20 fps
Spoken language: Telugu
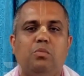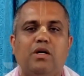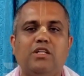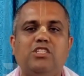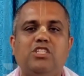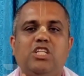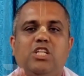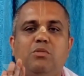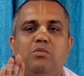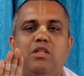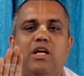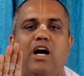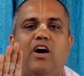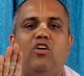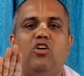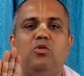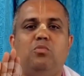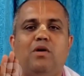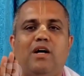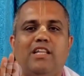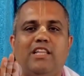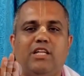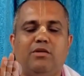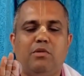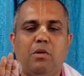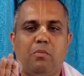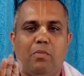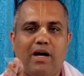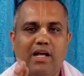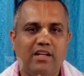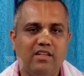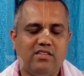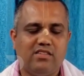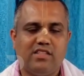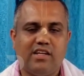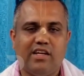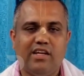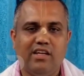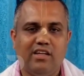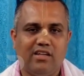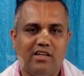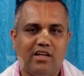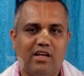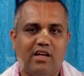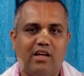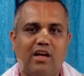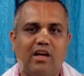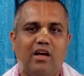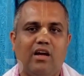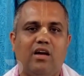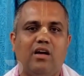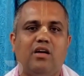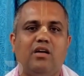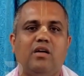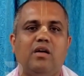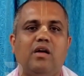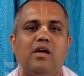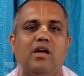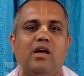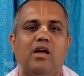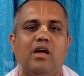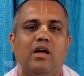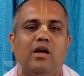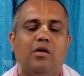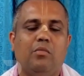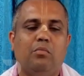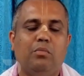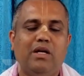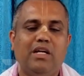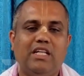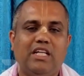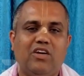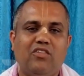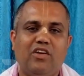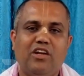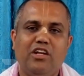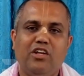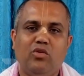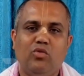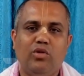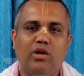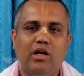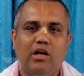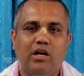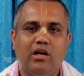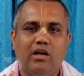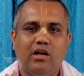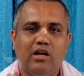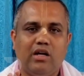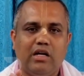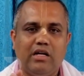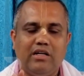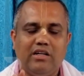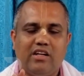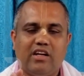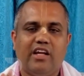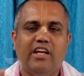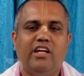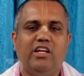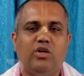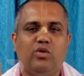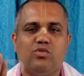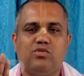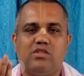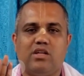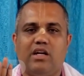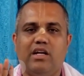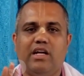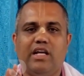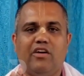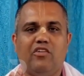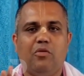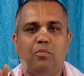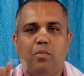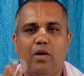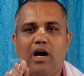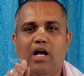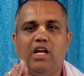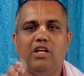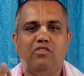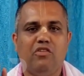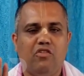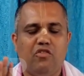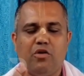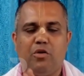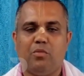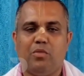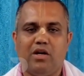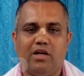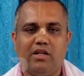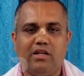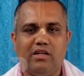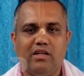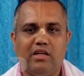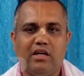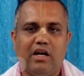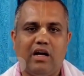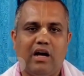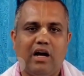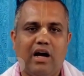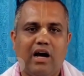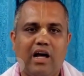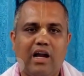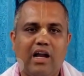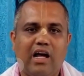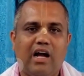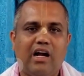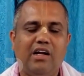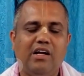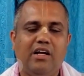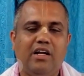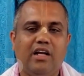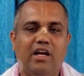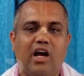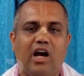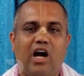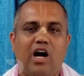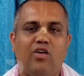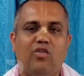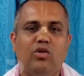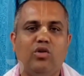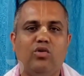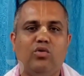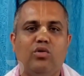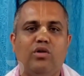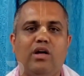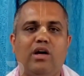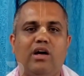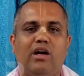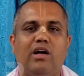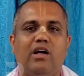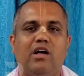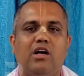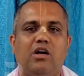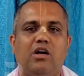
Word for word: పద్దెనిమిది ఆవులు మాత్రమే పాలిస్తాయి మిగతావన్నీ కూడా డ్రై కౌస్ అంటే అవి పాలు ఇవ్వవు అనమాట అలాంటి ఆవులు కూడా